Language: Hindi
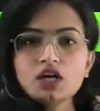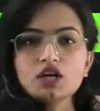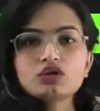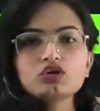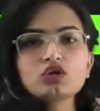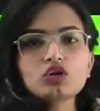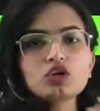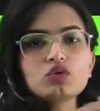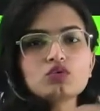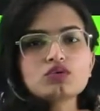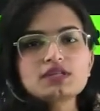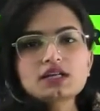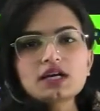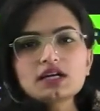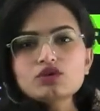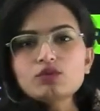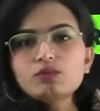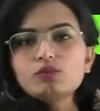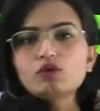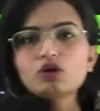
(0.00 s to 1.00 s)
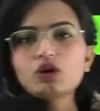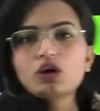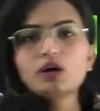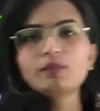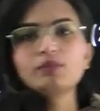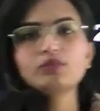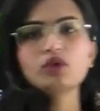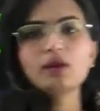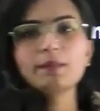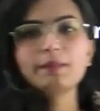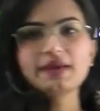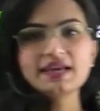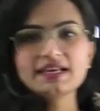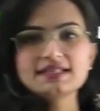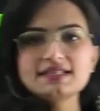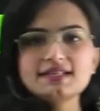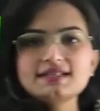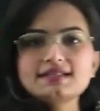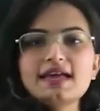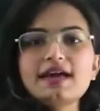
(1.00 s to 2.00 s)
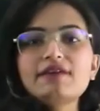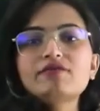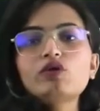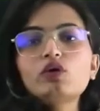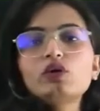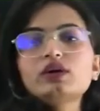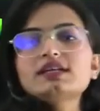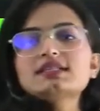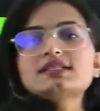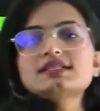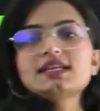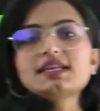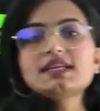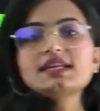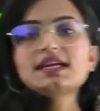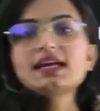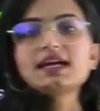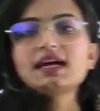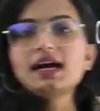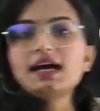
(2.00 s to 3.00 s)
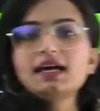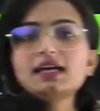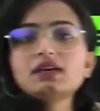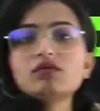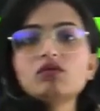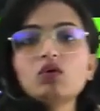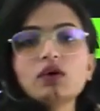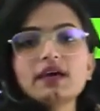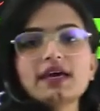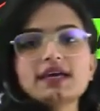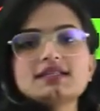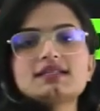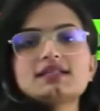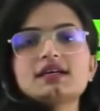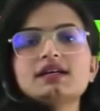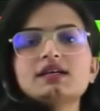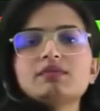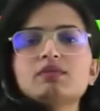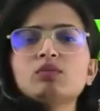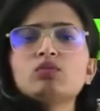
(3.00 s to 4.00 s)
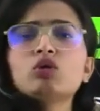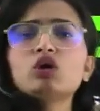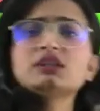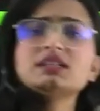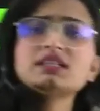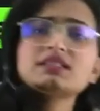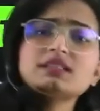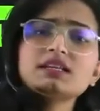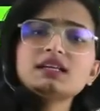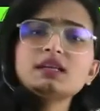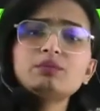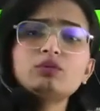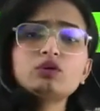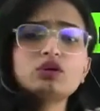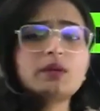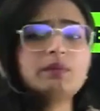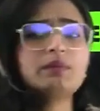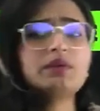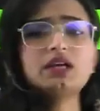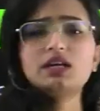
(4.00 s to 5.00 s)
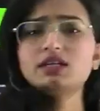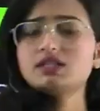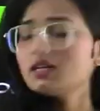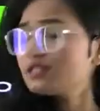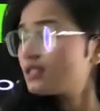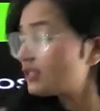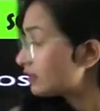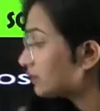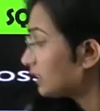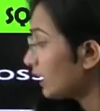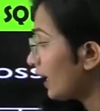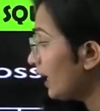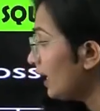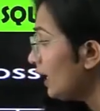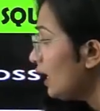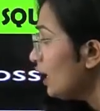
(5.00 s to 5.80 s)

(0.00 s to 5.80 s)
क्योंकि उसका जो पूरा का पूरा बेसिस है वो ही इस तरीके का है कि वो केस स्टडी में बहुत इजीली पुटअप किया जा सकता है